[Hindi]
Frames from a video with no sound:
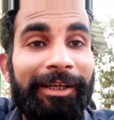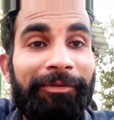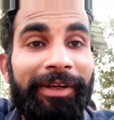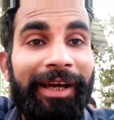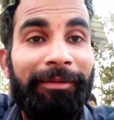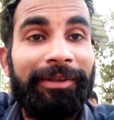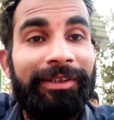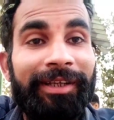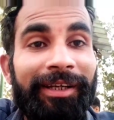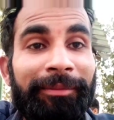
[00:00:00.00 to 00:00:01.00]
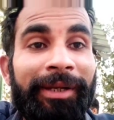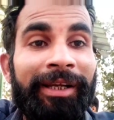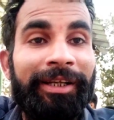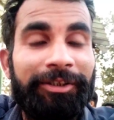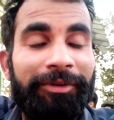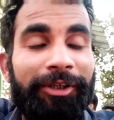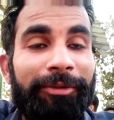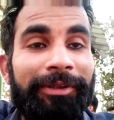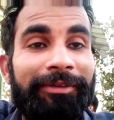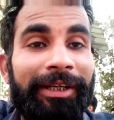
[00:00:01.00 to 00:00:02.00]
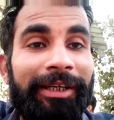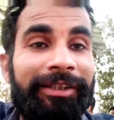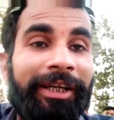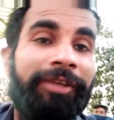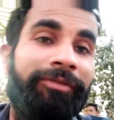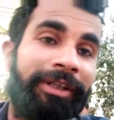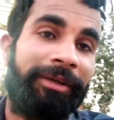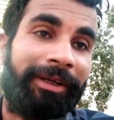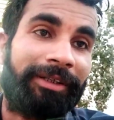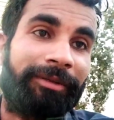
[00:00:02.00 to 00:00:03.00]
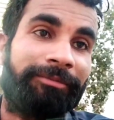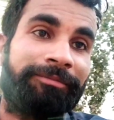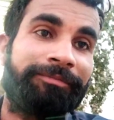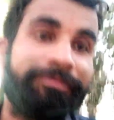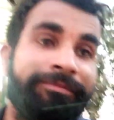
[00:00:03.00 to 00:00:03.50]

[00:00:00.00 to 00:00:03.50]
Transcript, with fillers: चलिए फ्री हाल बस इतना ही मिलेंगे नेक्स्ट वीडियो में तब तक के लिए जय हिंद वंदे मातरम